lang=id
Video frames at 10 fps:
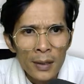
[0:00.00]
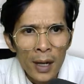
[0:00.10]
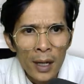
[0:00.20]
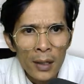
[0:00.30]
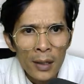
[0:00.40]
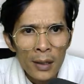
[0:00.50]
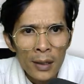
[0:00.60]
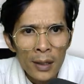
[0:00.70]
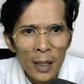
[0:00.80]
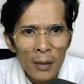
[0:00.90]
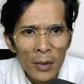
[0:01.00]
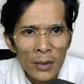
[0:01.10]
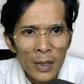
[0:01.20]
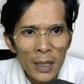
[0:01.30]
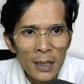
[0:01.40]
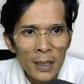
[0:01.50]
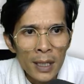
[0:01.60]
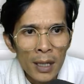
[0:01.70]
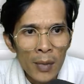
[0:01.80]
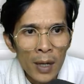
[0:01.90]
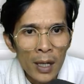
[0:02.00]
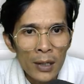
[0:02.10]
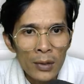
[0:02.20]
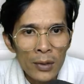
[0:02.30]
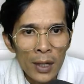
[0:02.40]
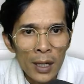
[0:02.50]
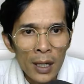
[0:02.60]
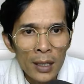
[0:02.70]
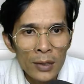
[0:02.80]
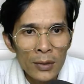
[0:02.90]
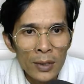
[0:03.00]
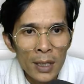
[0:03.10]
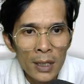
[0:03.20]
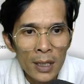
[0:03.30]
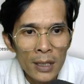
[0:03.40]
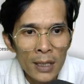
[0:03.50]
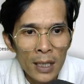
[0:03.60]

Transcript: Aneh mau sedikit share apakah itu torrent? Langsung saja